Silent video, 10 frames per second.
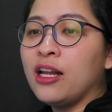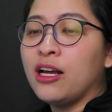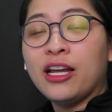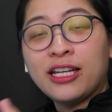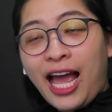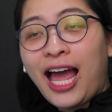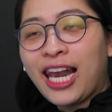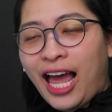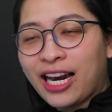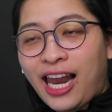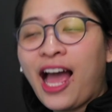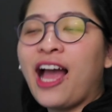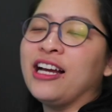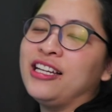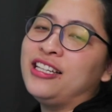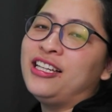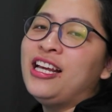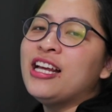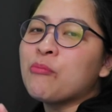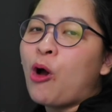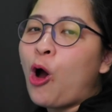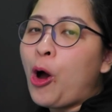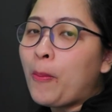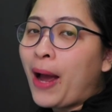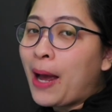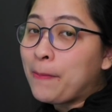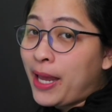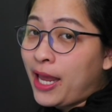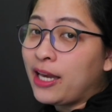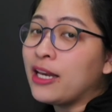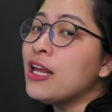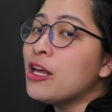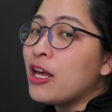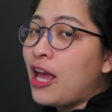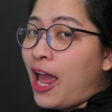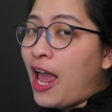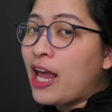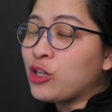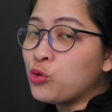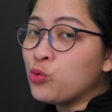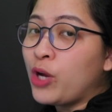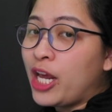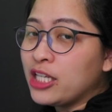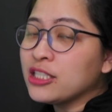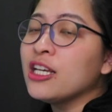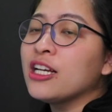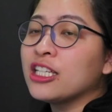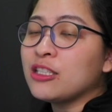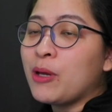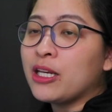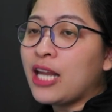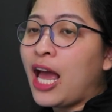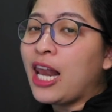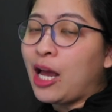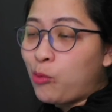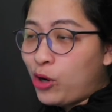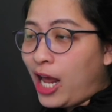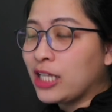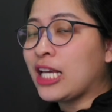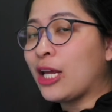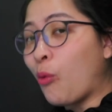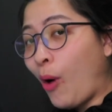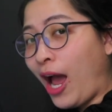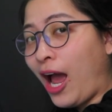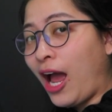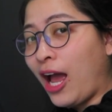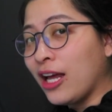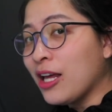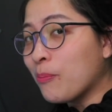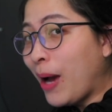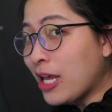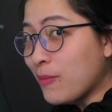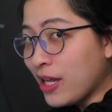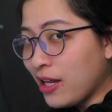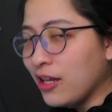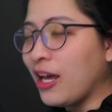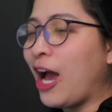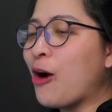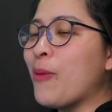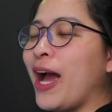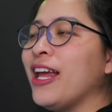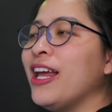เอ้ยหน้าหลังล่าง พอมาเป็น Air 2S ก็จะเป็นหน้าหลังบนล่างซ้ายขวา ไม่มีเอาใหม่